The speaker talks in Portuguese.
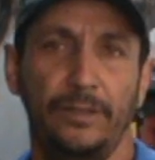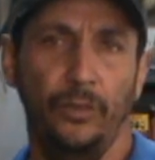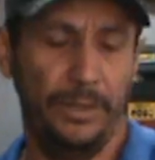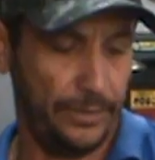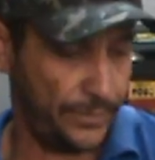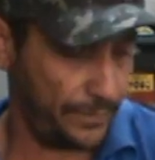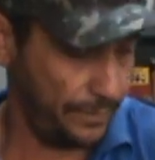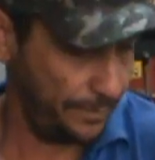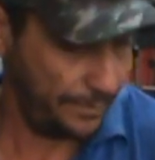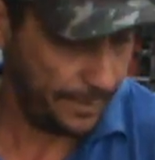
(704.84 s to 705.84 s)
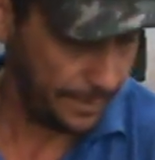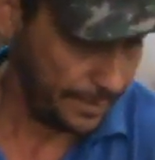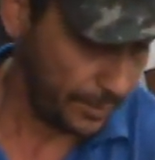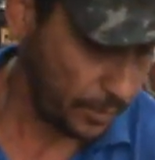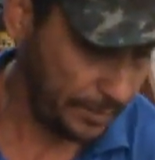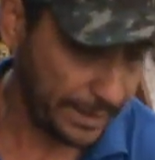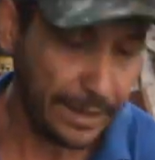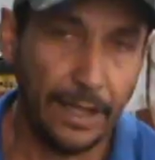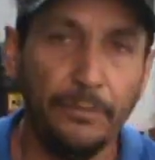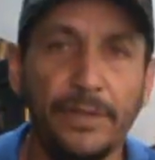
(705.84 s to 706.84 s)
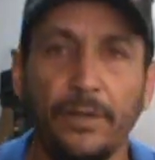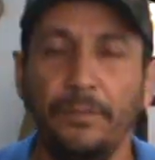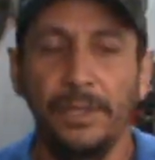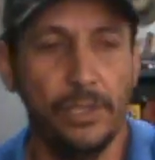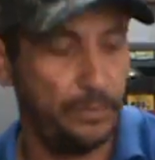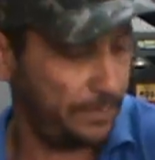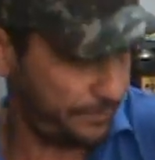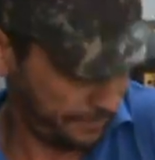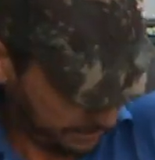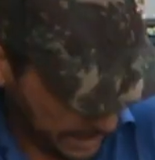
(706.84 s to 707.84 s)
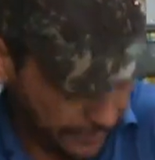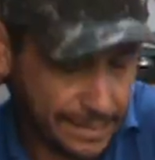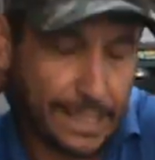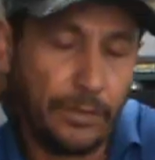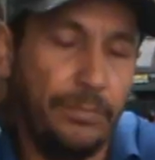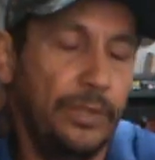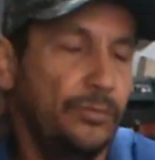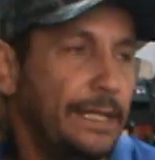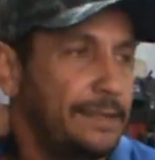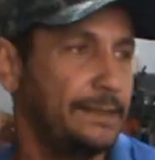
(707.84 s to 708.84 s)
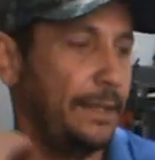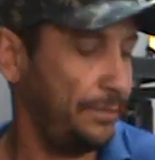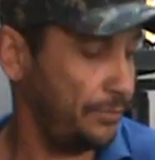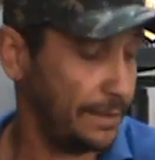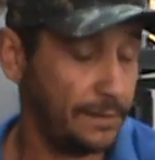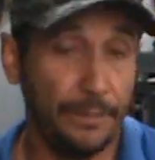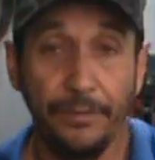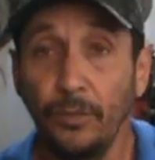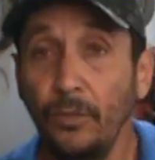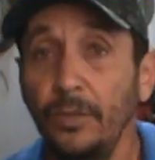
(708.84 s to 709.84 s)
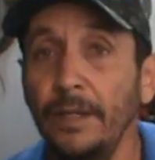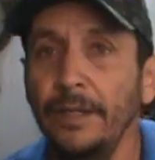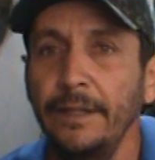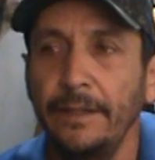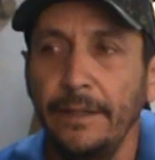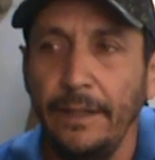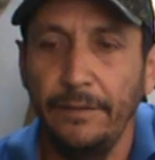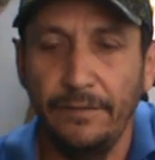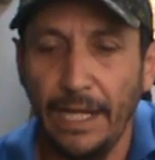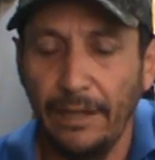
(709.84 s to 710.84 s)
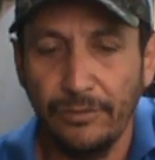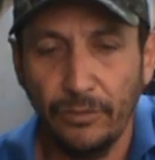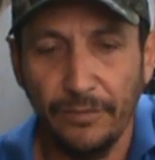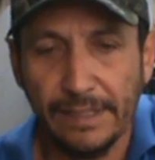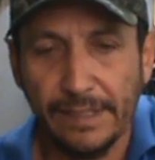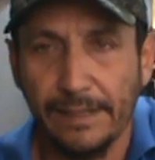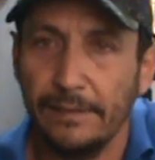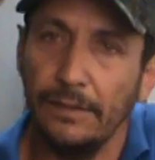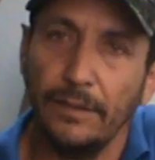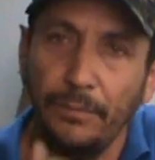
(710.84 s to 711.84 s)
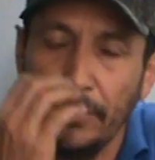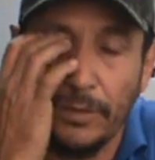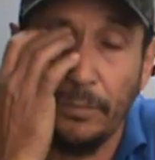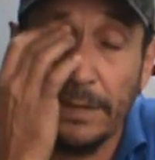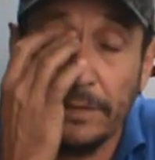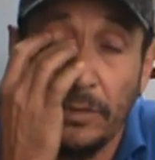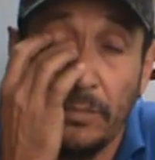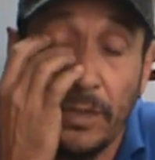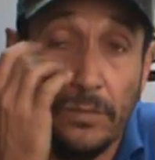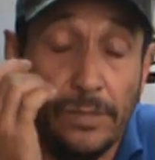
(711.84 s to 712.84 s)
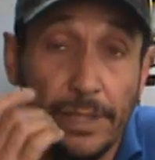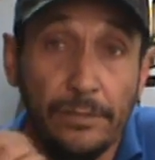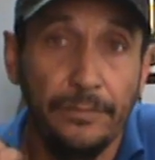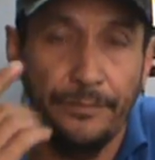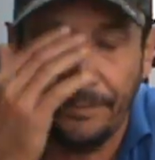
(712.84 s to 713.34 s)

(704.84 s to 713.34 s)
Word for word: inúmeros comentários, o pessoal pediu para conversar com ele no WhatsApp, no WhatsApp ficou inviável conversar assim, então por isso eu passei o e-mail e-mail.